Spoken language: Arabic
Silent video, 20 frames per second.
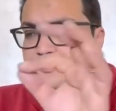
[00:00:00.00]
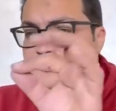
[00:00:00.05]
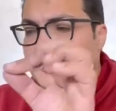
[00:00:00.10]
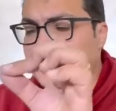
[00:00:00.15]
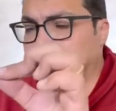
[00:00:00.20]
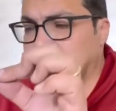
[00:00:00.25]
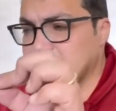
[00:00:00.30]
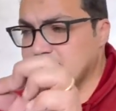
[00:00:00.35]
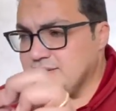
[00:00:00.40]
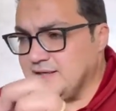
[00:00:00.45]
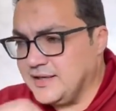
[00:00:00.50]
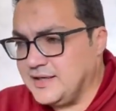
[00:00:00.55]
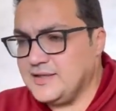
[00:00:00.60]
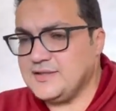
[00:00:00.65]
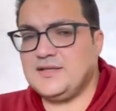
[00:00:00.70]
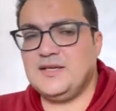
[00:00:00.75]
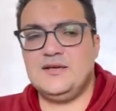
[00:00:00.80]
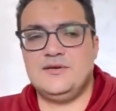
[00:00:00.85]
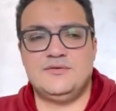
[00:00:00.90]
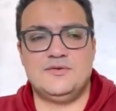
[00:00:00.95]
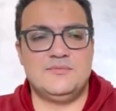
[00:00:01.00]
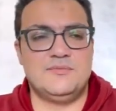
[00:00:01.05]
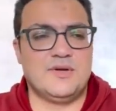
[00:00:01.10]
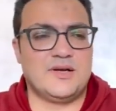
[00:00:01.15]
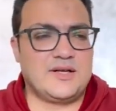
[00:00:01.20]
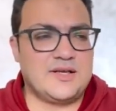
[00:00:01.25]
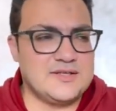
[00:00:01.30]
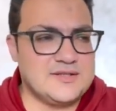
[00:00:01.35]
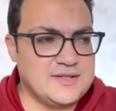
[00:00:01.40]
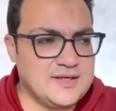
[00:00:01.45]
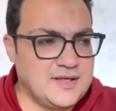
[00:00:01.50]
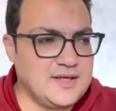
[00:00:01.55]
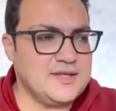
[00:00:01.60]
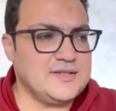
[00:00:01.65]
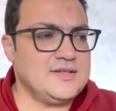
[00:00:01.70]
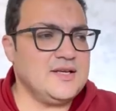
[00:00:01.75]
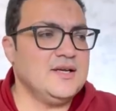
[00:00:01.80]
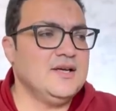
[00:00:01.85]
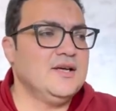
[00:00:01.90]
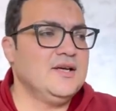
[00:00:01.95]
المركز ده كذا في المركز ده
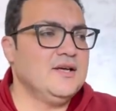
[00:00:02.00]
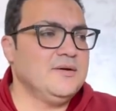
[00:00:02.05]
كذا